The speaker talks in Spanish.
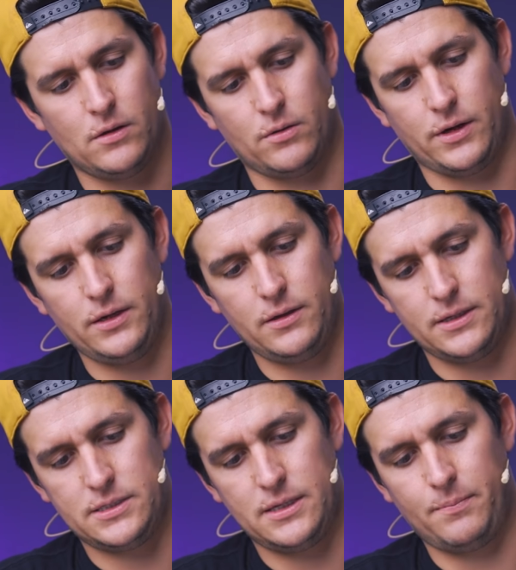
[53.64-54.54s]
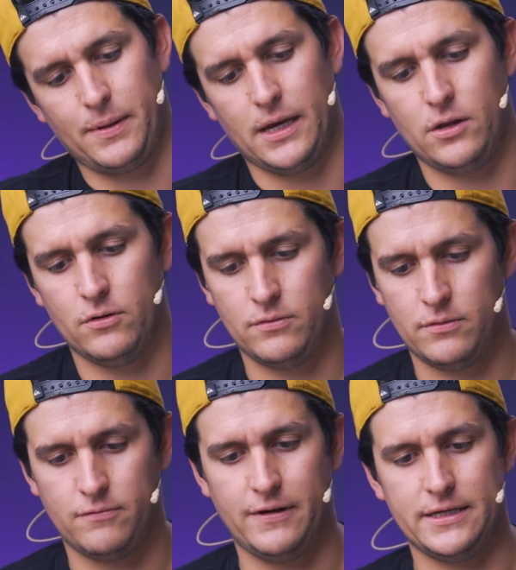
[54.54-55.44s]
¿ok? Este pequeño
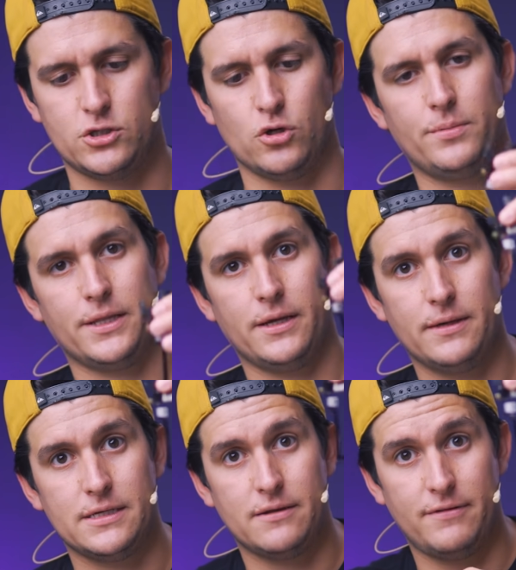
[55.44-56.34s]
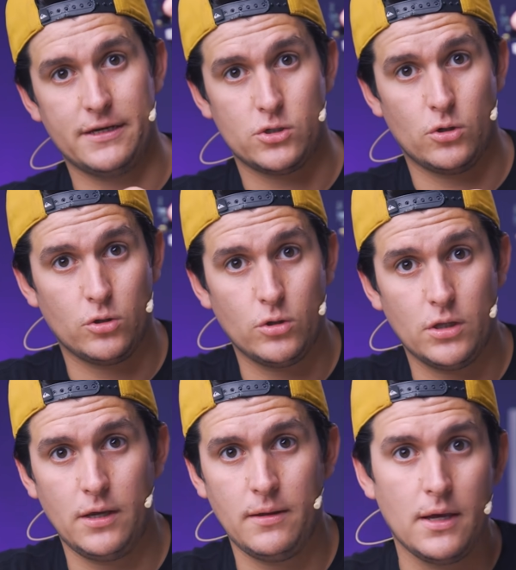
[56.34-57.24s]
flexor, ¿verdad? Este flexor
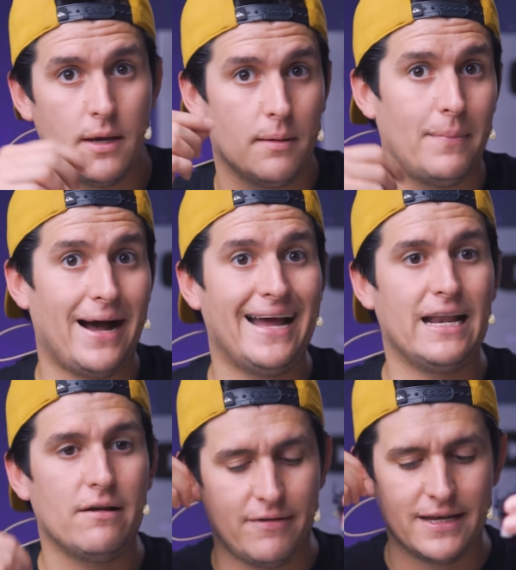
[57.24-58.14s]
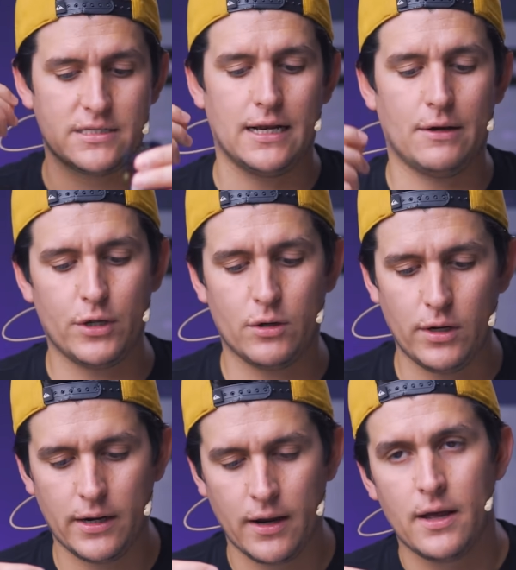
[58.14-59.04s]
donde va el flex del
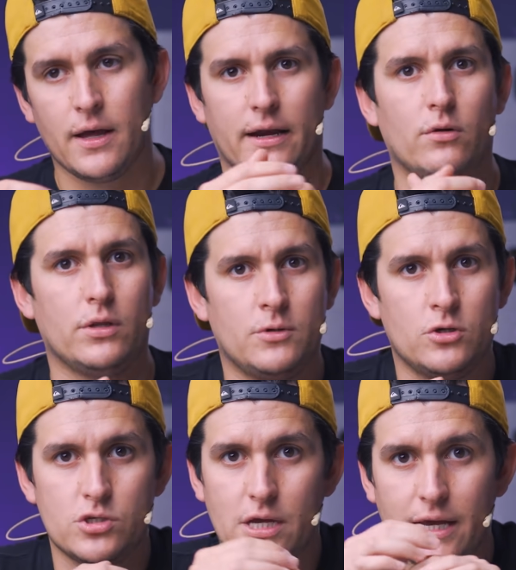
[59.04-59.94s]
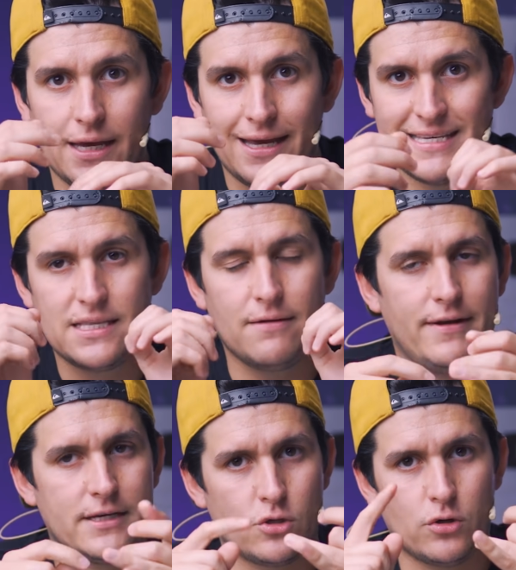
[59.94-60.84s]
auricular. Recordémonos que en este
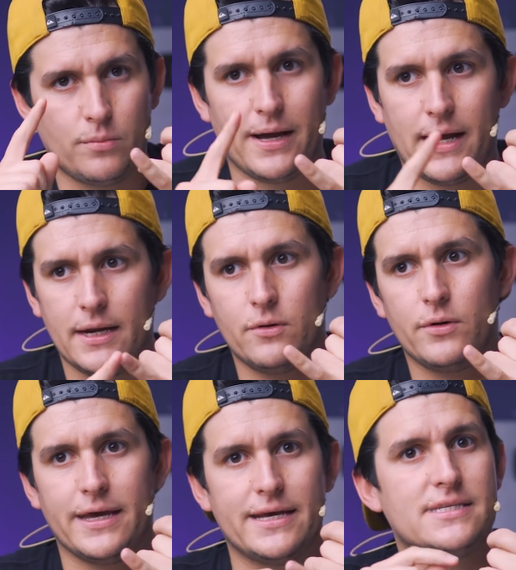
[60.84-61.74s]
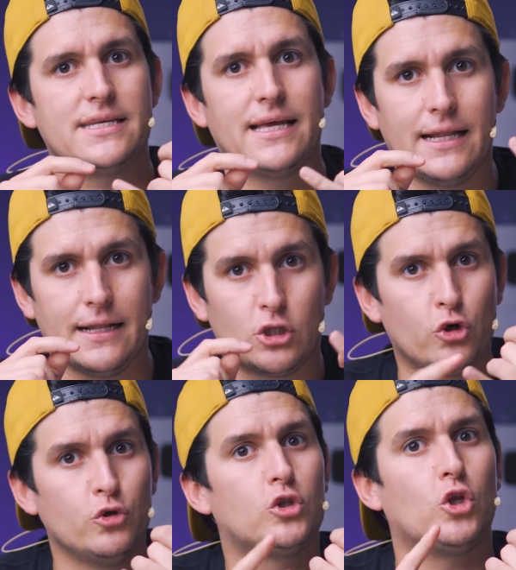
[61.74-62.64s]
flexor va algo que es el
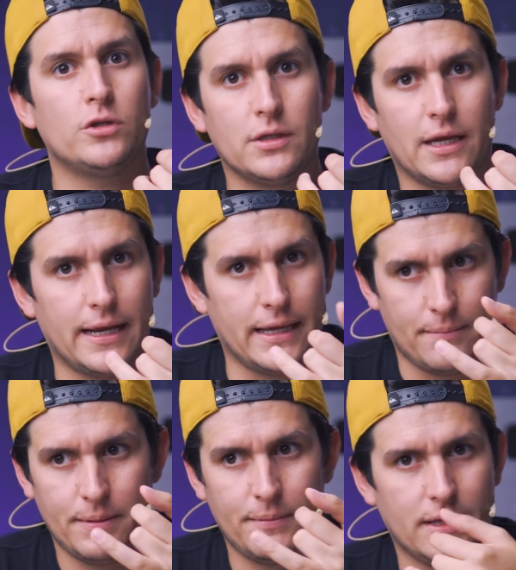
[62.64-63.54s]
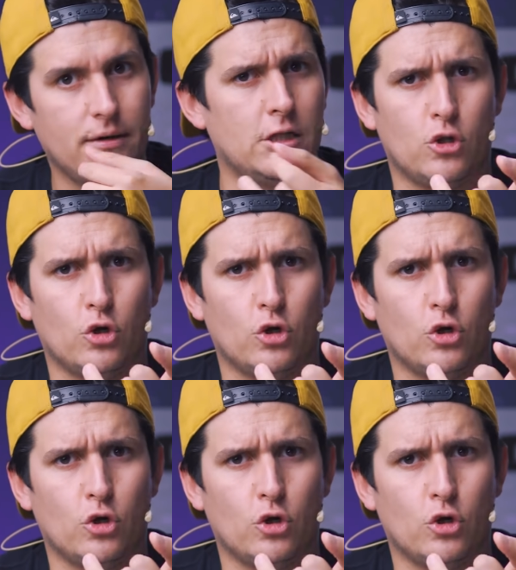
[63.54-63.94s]
true tone, que le llaman, ¿verdad? el